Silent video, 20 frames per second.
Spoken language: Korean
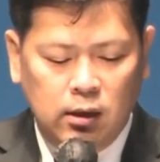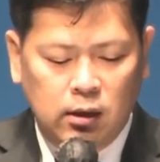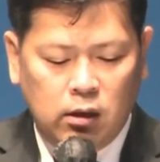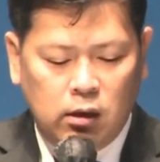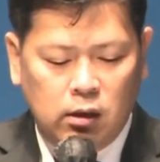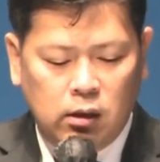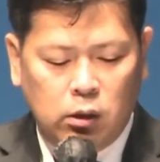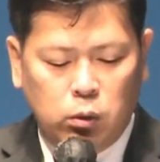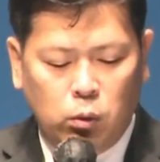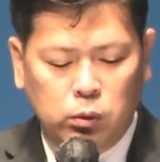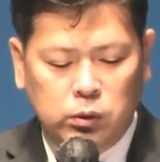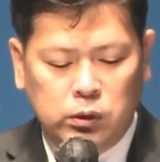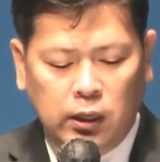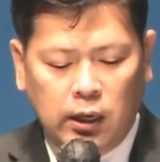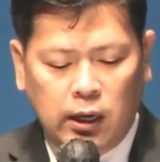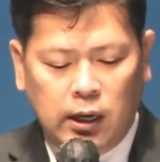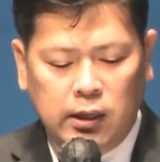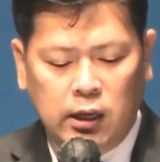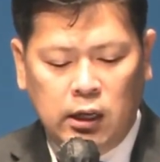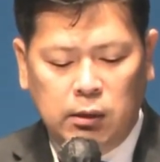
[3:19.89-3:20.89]
그러나
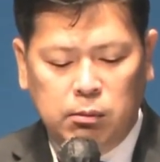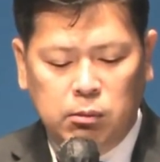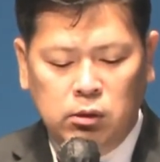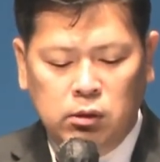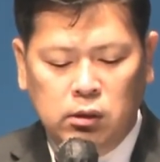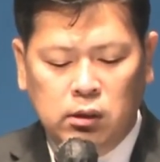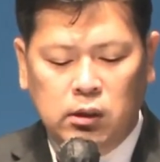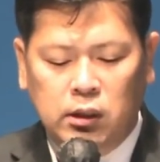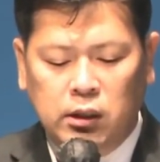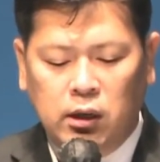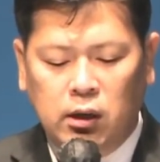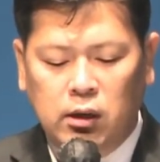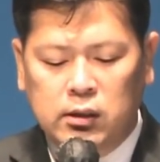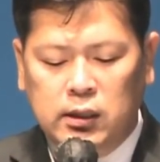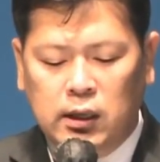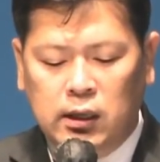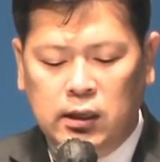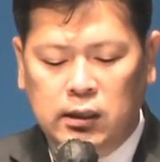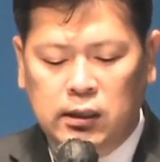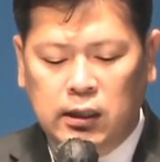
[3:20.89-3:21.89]
동시에 하나님은 그
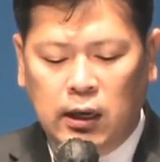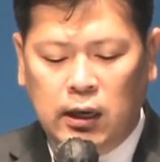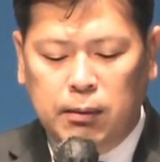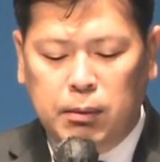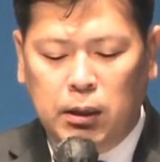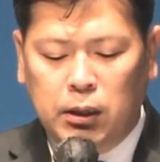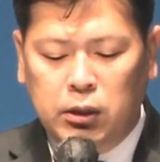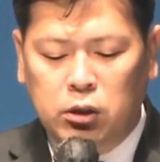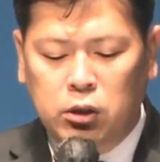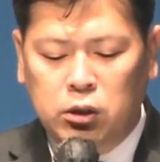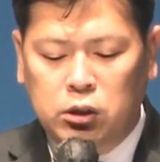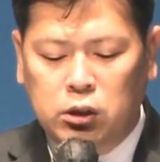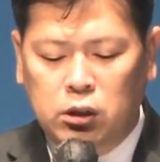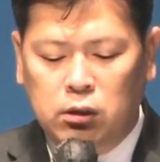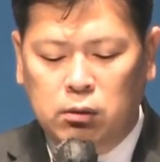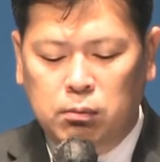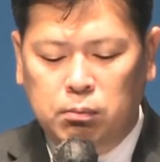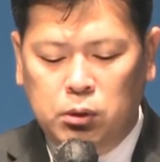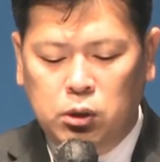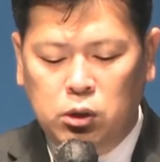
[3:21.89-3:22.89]
형상을 따라
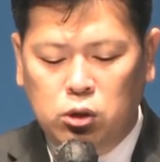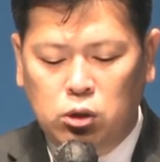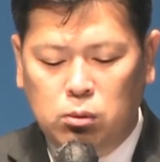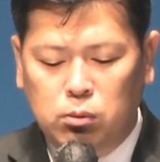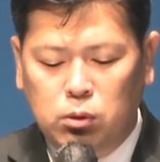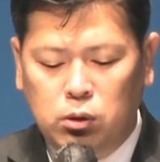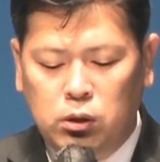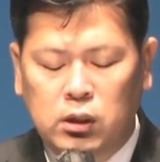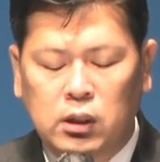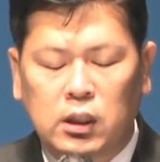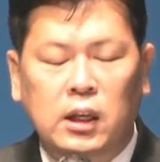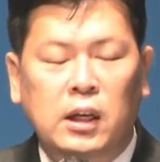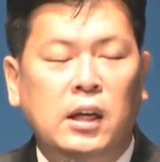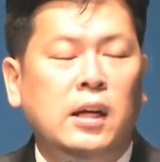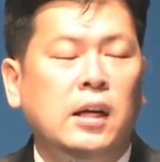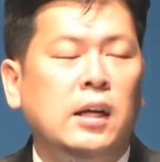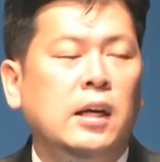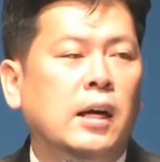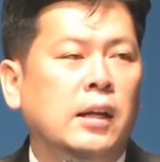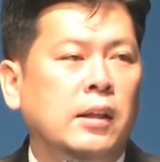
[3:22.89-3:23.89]
만드신 피조물인
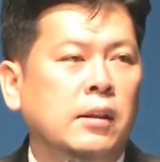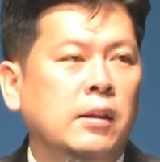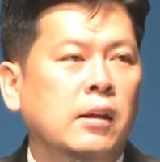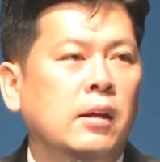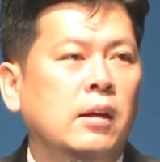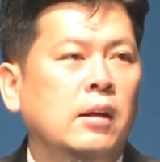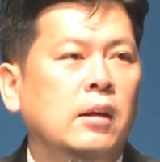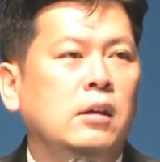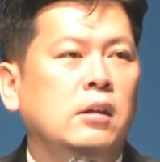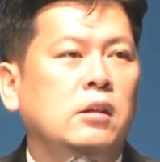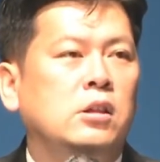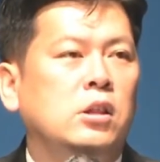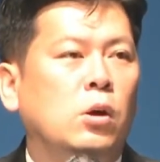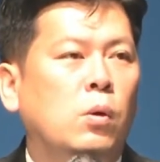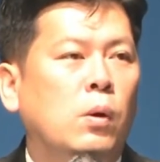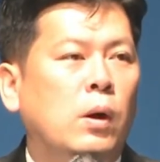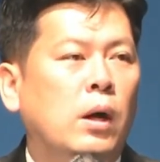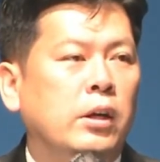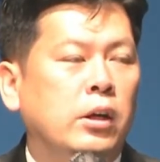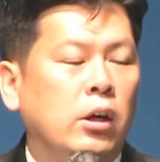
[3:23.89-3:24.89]
인간, 그
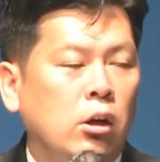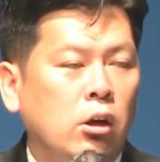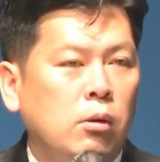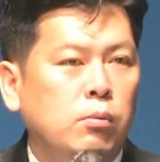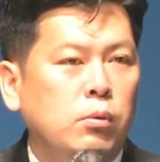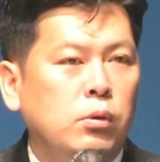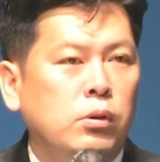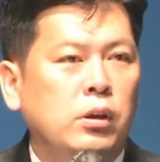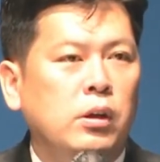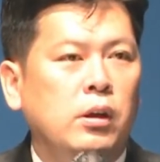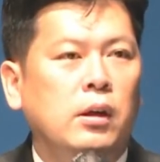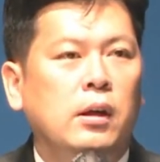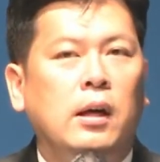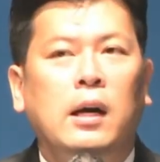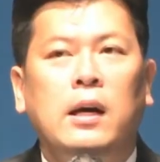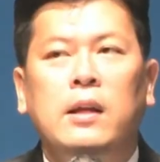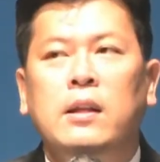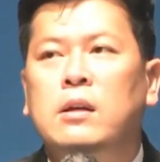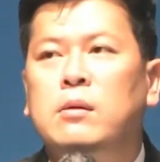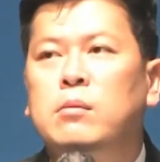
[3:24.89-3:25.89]
저와 여러분을
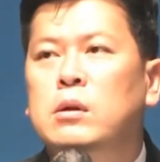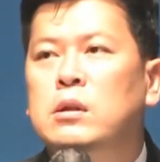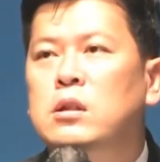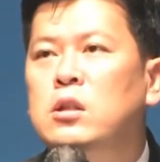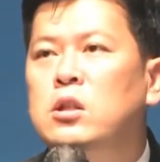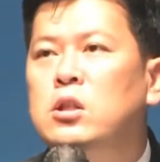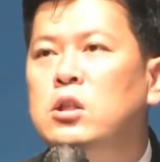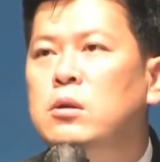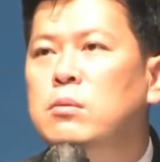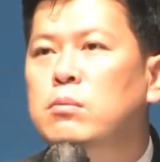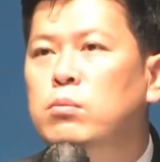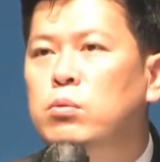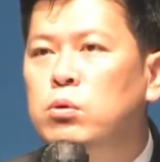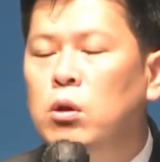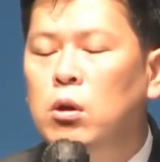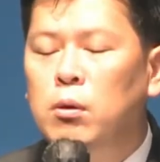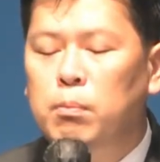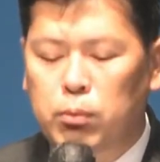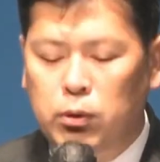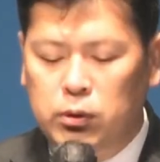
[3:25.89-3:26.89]
하나님께서는 그
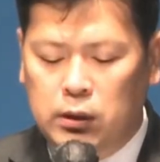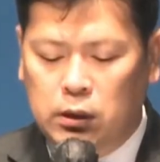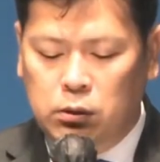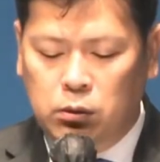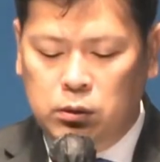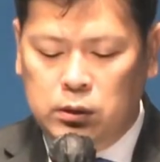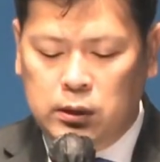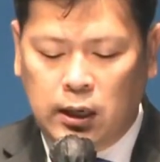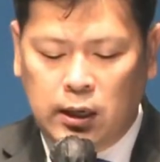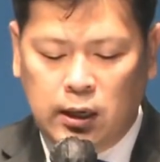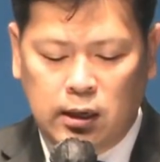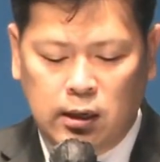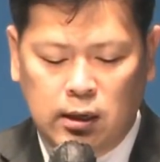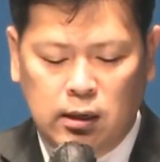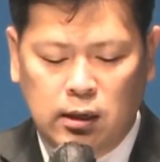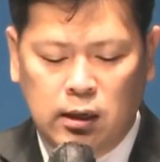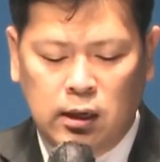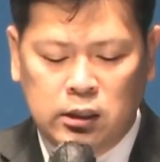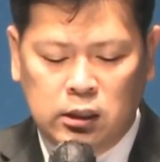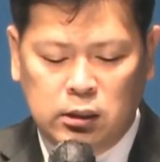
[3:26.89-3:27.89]
무엇보다도
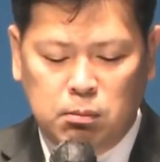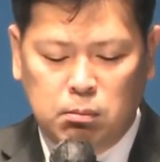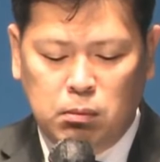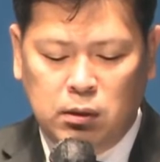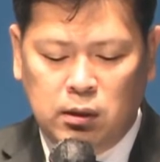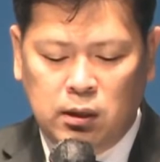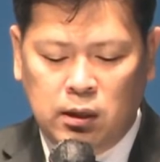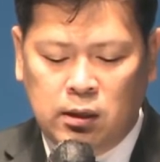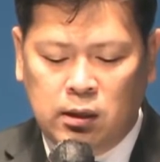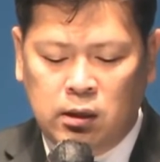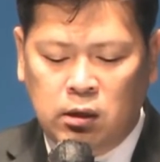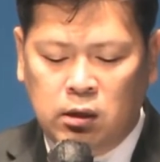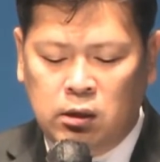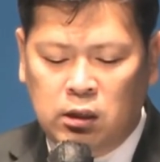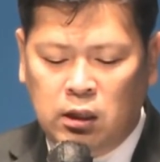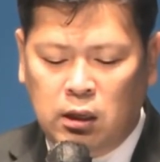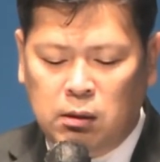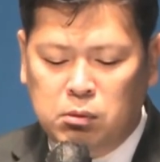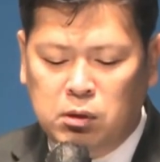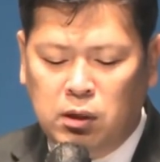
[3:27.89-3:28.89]
사랑하십니다.
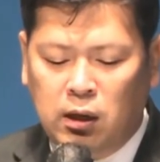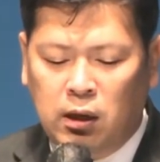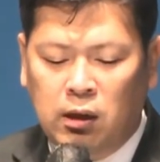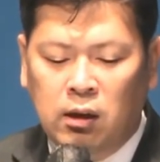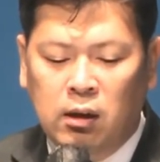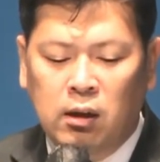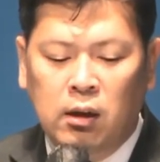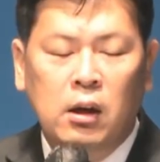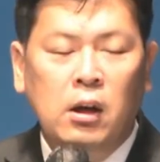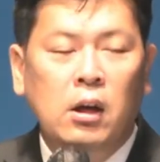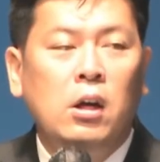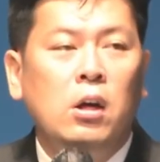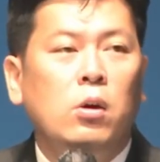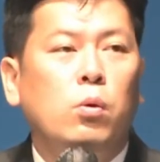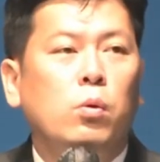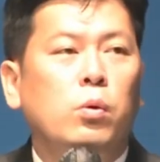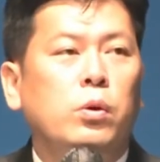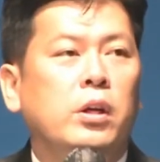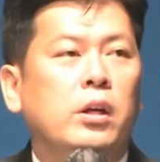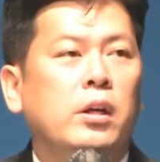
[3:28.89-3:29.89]
그렇기 때문에
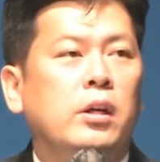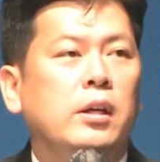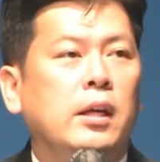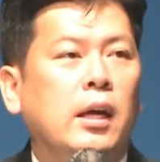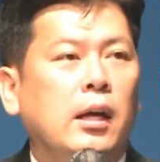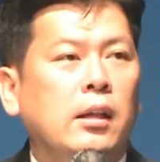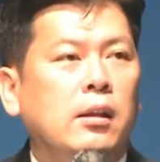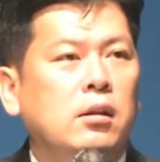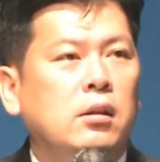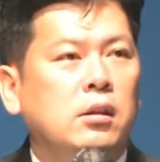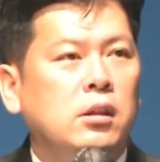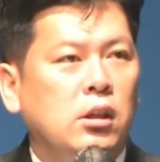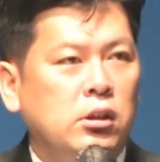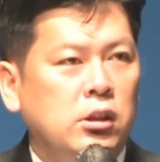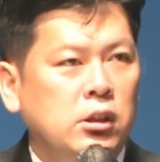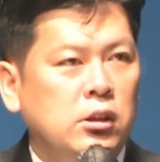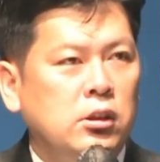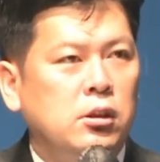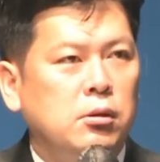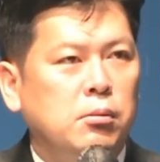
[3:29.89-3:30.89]
우리를
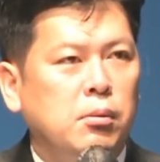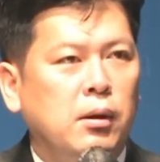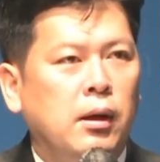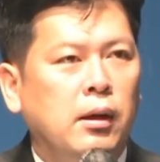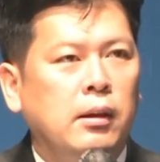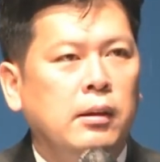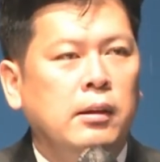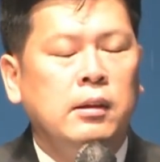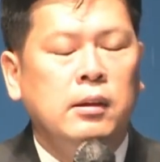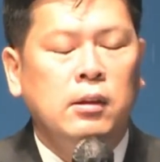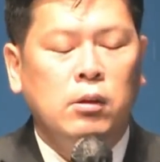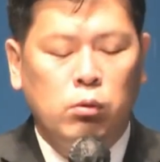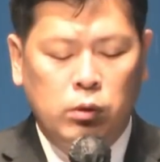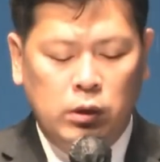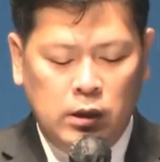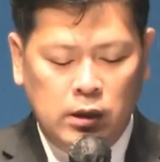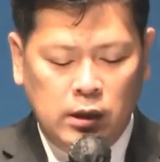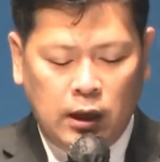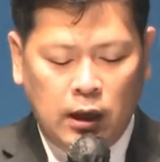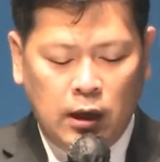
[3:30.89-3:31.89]
깨트리셨지만
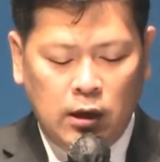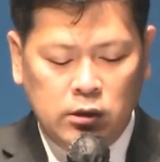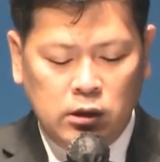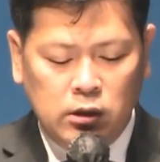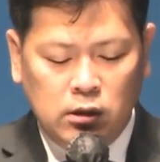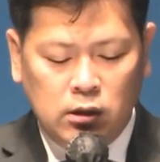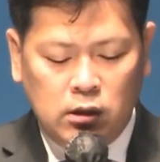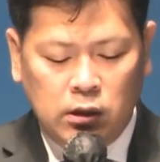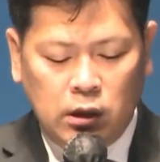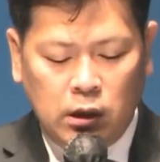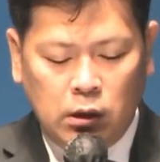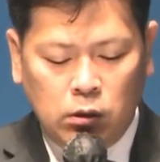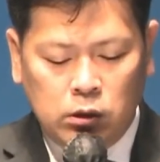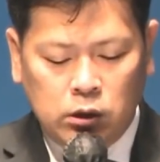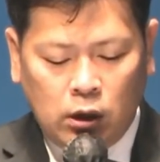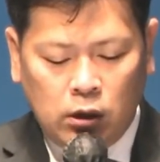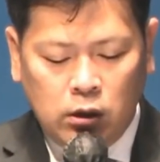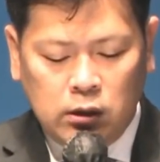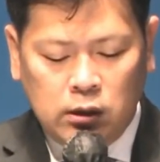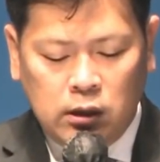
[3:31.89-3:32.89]
우리를 깨어진 그대로
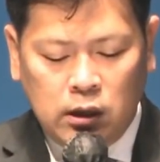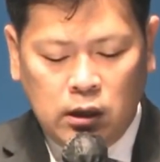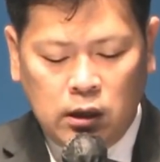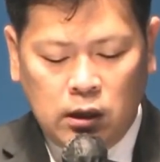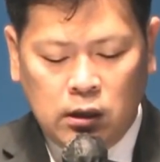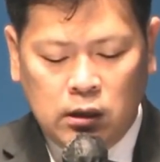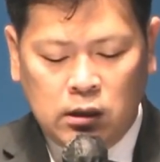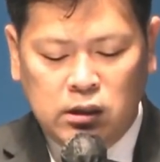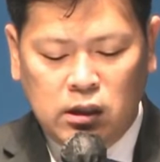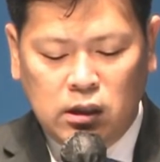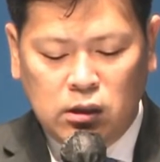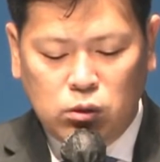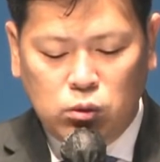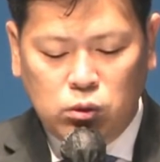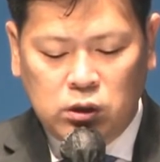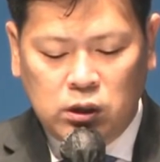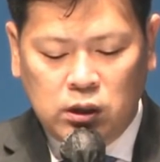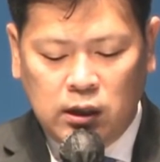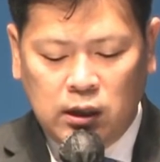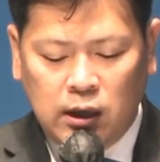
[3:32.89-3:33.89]
절대 그냥
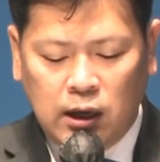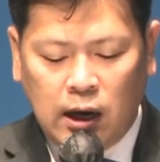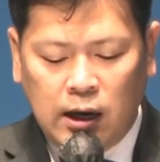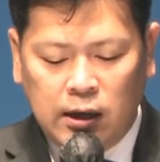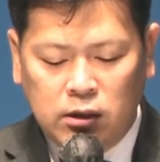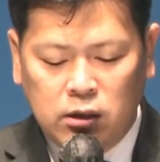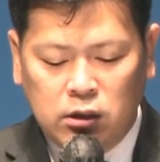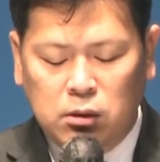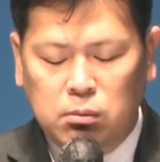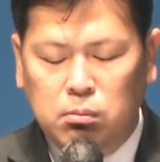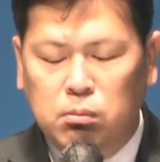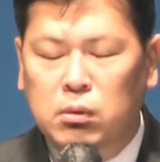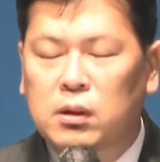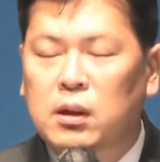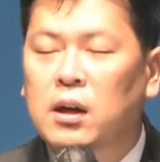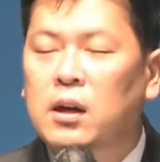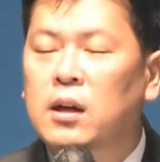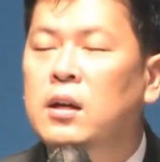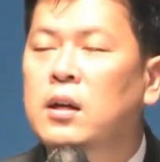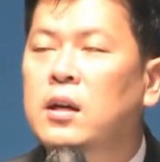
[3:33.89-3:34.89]
두지
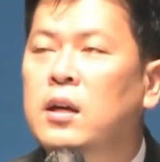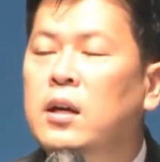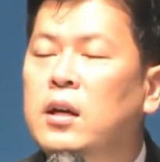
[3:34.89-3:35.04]
않으십니다.